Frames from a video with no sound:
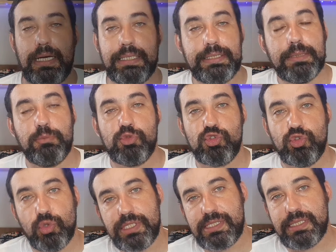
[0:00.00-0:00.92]
Aí temos
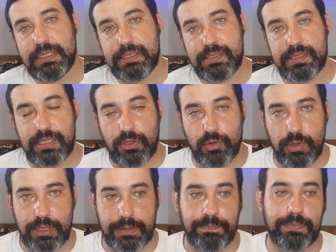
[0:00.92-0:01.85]
dois lances
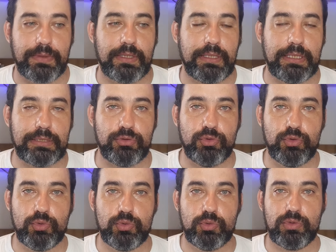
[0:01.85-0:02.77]
agora é,
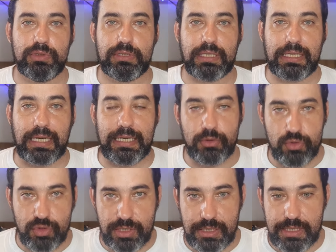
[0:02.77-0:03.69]
do
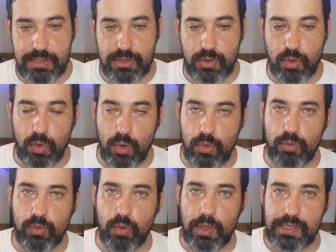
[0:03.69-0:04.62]
Carlos Sainz com
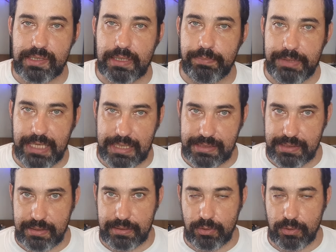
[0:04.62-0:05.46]
o Oscar Piastri.